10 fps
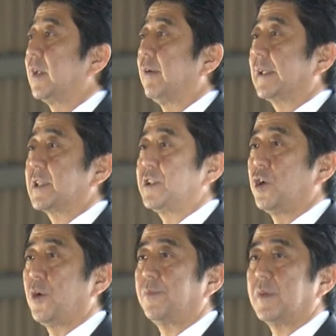私
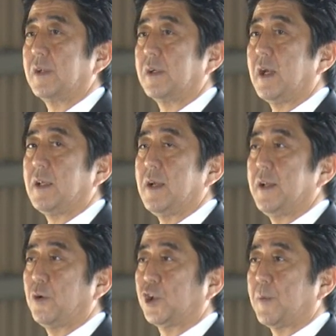の激励
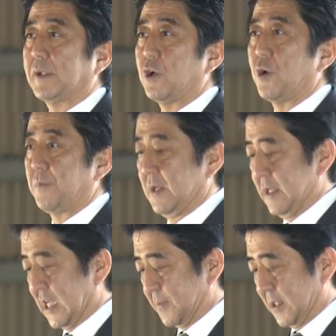の言葉と
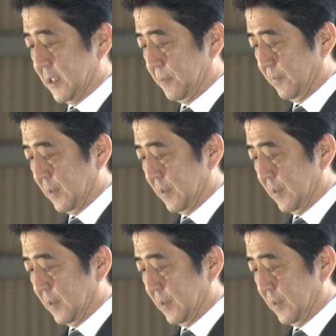いたします